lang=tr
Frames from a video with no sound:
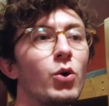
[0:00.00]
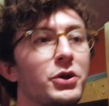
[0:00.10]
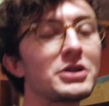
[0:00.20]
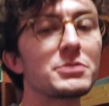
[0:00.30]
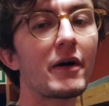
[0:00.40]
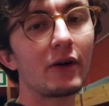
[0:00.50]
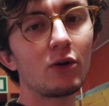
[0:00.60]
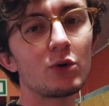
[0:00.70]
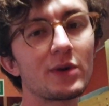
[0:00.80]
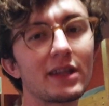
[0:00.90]
O deniz
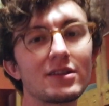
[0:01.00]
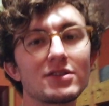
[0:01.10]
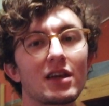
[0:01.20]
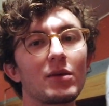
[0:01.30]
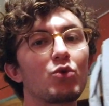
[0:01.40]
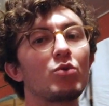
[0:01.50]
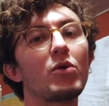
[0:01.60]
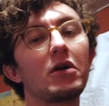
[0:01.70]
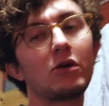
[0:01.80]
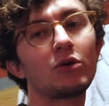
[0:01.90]
parlıyormuş ve denizdeki
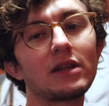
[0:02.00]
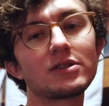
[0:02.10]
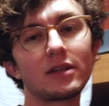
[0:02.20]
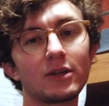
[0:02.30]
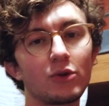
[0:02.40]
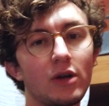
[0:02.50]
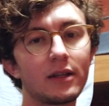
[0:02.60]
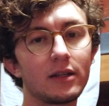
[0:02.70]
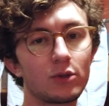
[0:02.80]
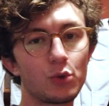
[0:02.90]
bütün böyle o deniz anaları,
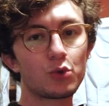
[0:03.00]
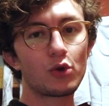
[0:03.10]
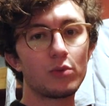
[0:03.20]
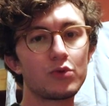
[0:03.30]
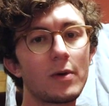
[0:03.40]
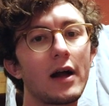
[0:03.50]
anaları gözüküyormuş.